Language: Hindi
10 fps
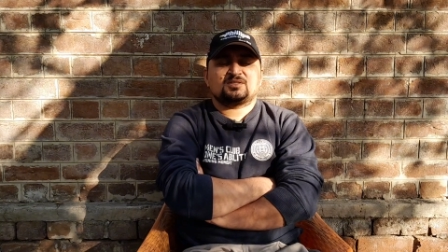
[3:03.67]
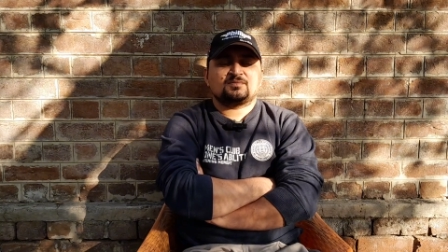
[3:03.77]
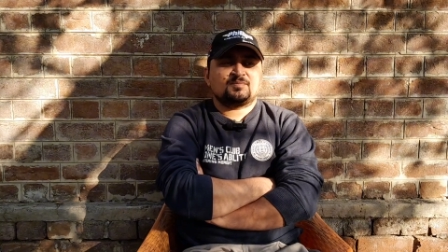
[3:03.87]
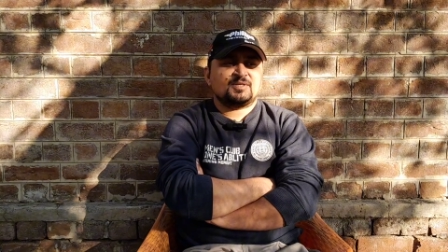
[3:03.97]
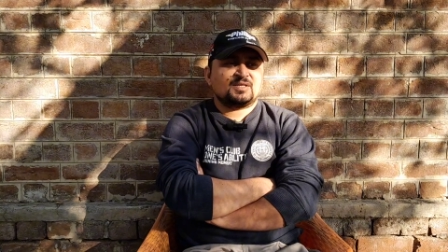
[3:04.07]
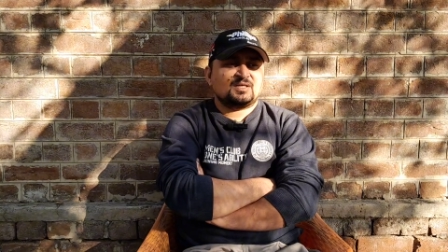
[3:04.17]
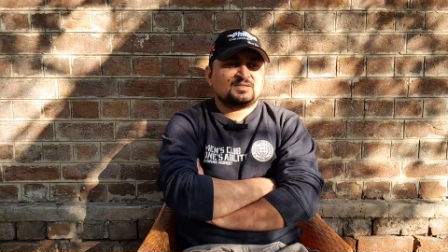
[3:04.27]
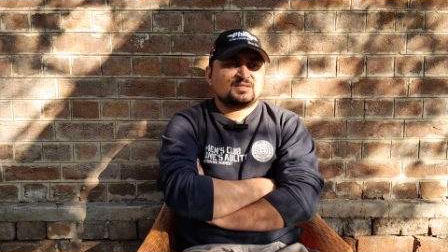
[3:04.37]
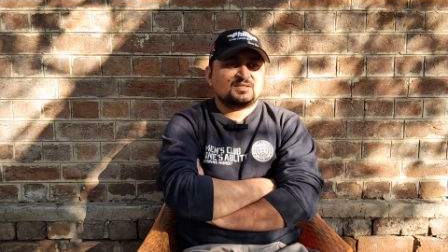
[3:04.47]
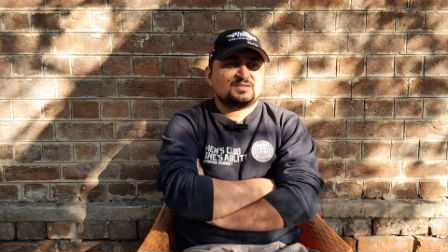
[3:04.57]
इसमें मेरे ख्याल
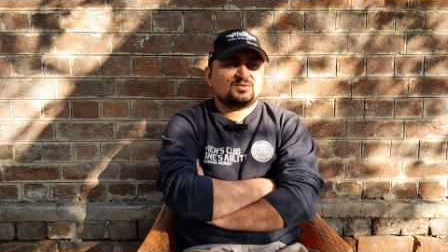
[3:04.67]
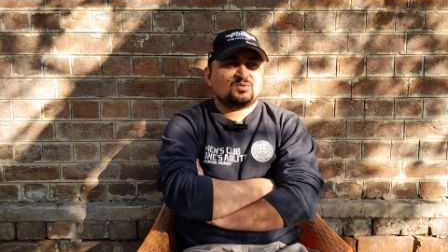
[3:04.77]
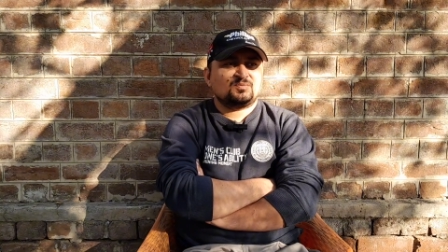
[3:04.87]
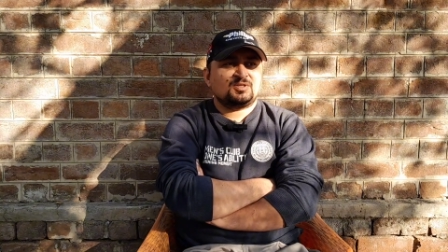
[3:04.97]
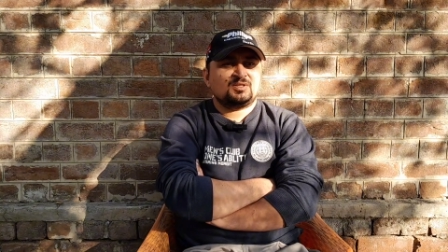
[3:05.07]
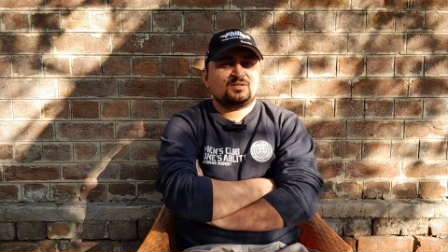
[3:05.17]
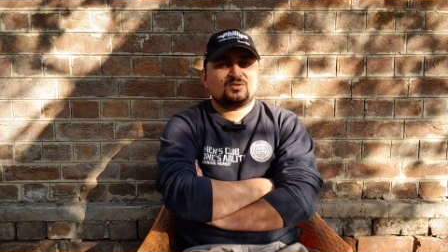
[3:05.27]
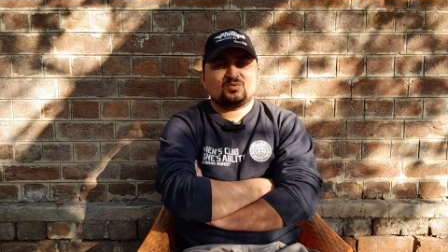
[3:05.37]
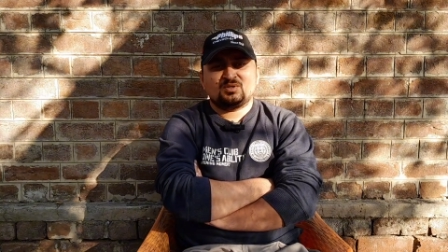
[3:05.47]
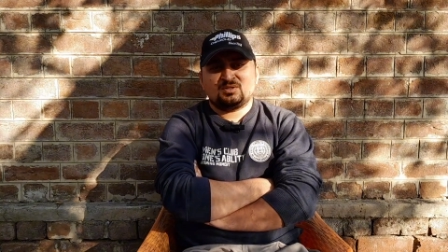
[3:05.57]
से किसी को भी
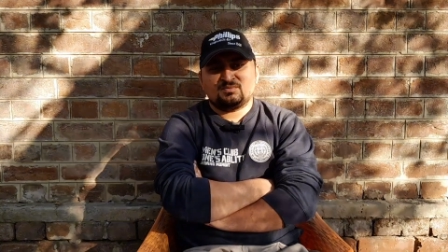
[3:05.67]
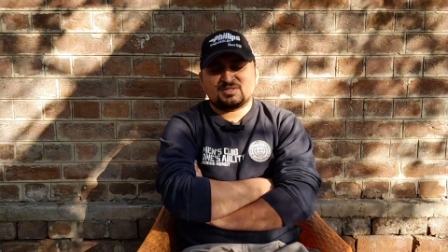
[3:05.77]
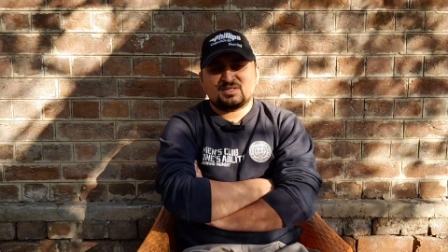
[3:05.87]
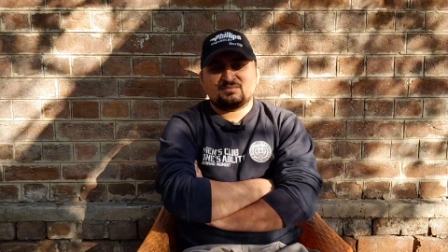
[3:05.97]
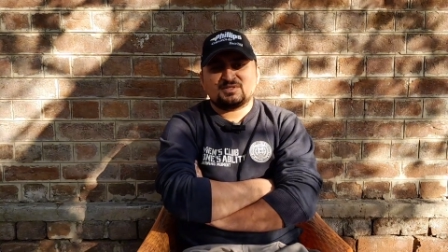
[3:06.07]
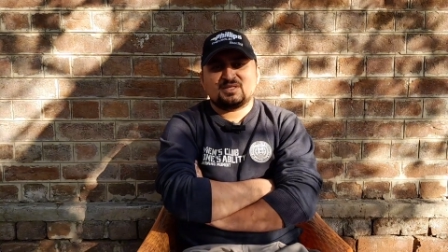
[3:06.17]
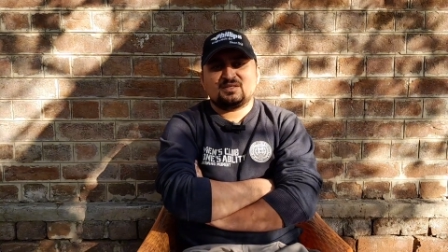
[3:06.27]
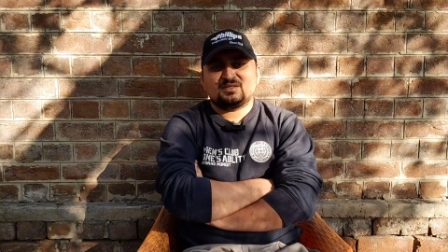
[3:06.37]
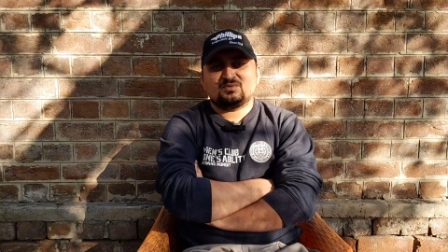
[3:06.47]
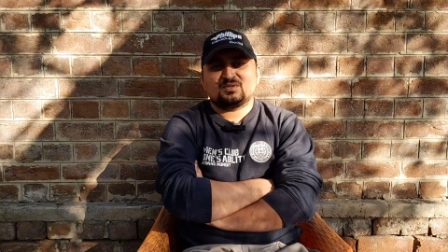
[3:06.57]
कोई मसला
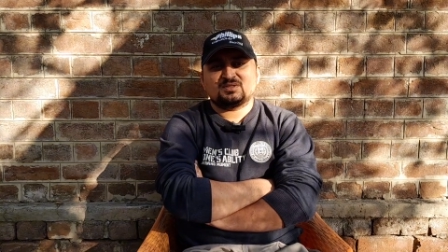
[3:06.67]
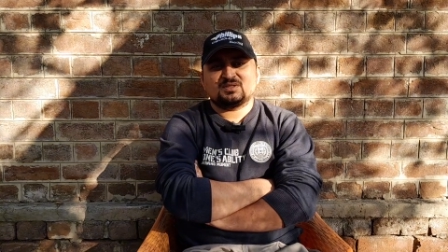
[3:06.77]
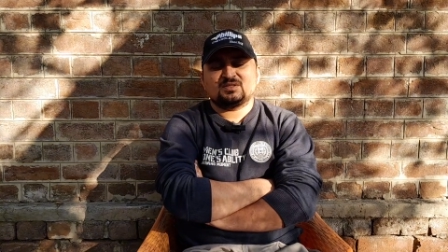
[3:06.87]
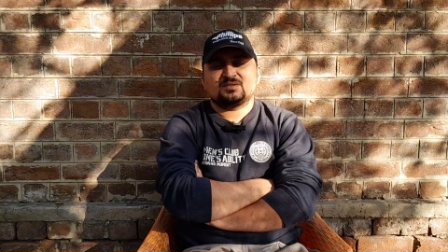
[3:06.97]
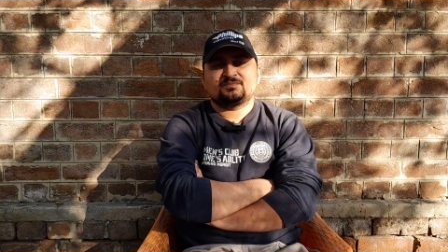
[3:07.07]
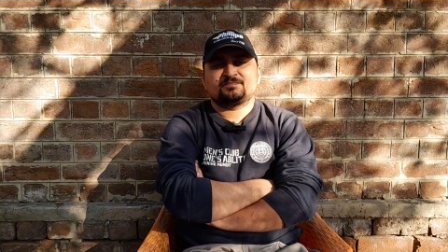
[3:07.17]
मसाइल नहीं होना चाहिए